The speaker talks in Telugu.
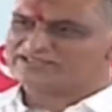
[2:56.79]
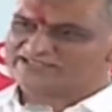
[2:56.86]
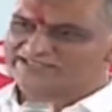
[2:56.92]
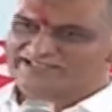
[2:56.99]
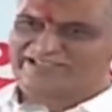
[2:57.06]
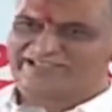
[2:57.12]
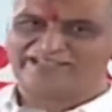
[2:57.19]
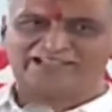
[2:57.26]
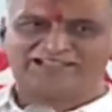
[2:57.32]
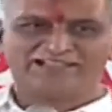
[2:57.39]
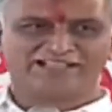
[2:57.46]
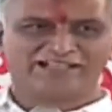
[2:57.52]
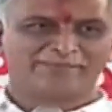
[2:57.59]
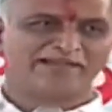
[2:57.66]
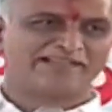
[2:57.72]
సిలిండర్
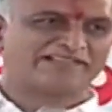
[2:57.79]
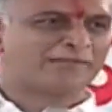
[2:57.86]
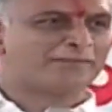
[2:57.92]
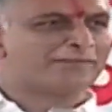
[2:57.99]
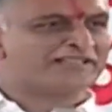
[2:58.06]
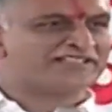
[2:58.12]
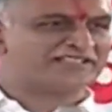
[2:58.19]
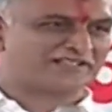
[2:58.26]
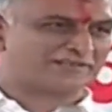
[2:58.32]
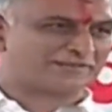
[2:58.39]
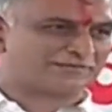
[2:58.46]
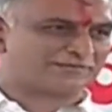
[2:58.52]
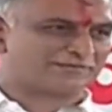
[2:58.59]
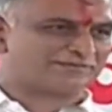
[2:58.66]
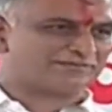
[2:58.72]
ధర మాత్రం పెంచిండ్రు
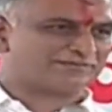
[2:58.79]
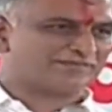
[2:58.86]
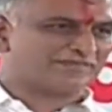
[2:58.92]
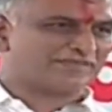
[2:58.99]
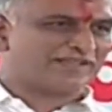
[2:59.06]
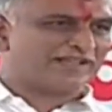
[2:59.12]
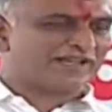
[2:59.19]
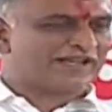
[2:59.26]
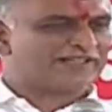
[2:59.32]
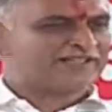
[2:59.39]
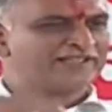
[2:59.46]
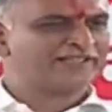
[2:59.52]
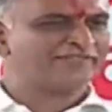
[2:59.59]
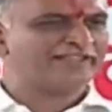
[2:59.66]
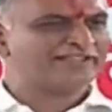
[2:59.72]
అంటే
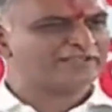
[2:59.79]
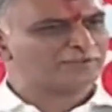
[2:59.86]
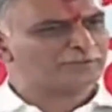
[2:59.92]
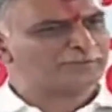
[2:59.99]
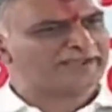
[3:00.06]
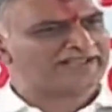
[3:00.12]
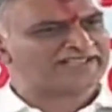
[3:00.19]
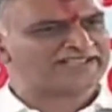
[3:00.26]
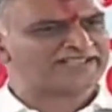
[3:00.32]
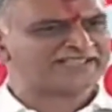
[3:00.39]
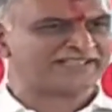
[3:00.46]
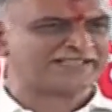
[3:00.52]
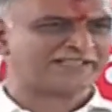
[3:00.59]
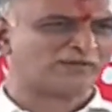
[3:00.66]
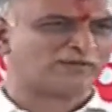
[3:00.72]
ఇక వెయ్యి రూపాయలు
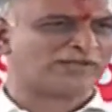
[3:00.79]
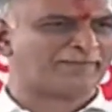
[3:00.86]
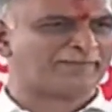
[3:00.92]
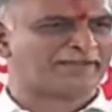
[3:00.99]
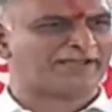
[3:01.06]
చేసినాక కూడా